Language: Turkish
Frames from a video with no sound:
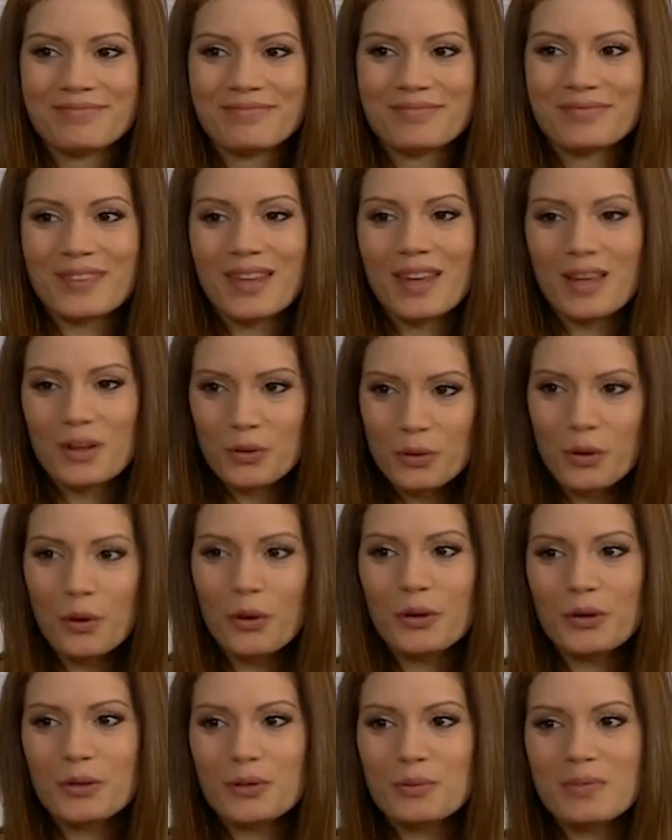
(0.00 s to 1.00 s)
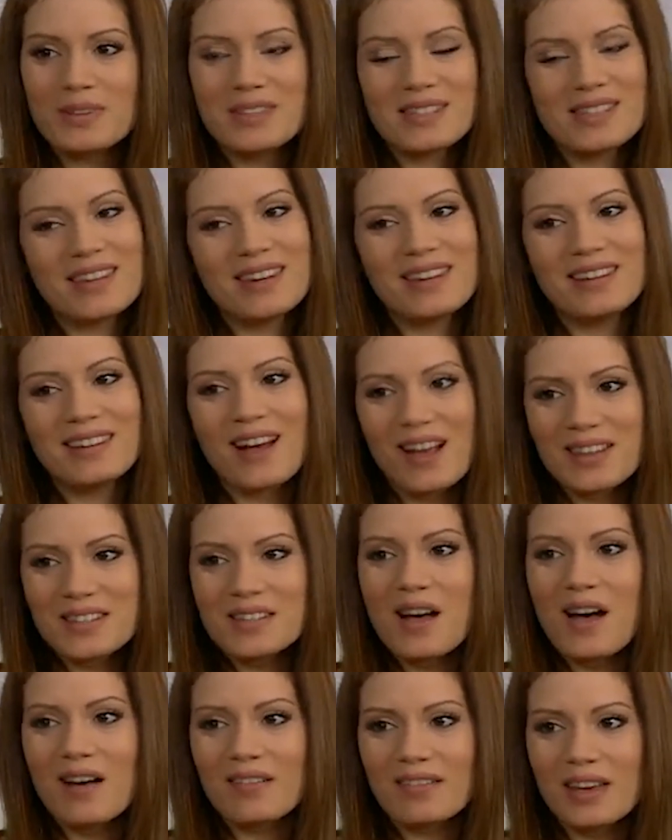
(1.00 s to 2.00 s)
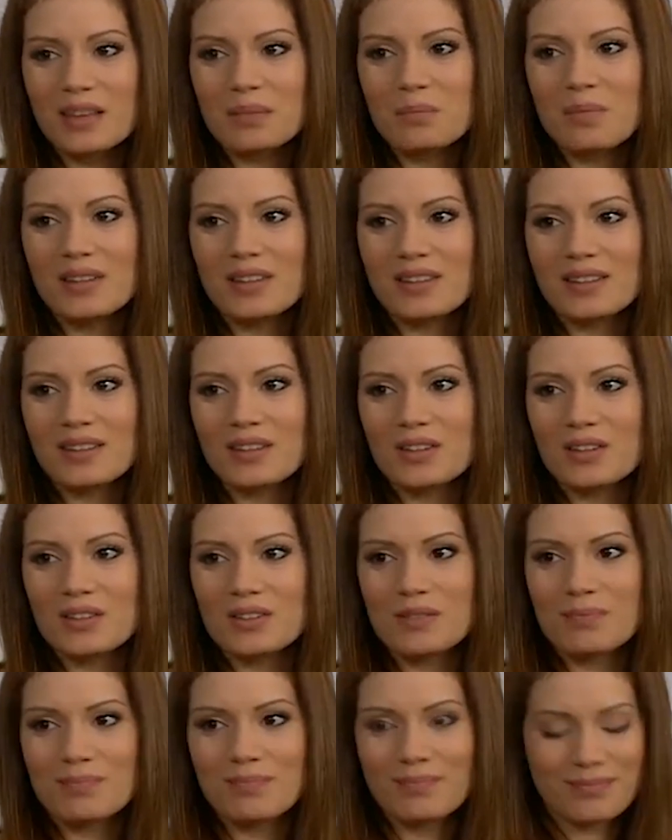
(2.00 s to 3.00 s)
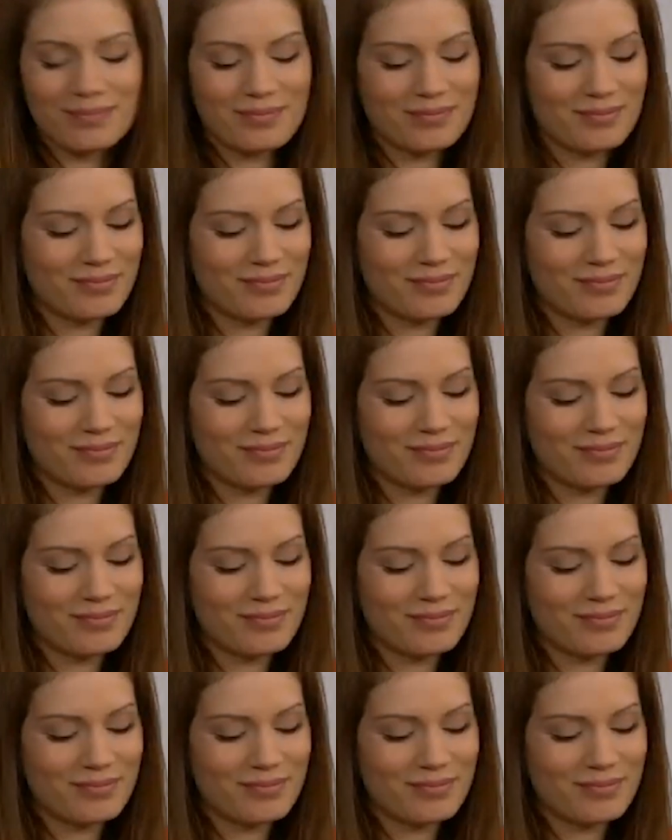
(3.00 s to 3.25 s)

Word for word: yedin. Doğru. Biz seninle az kavga etmedik dedeciğim.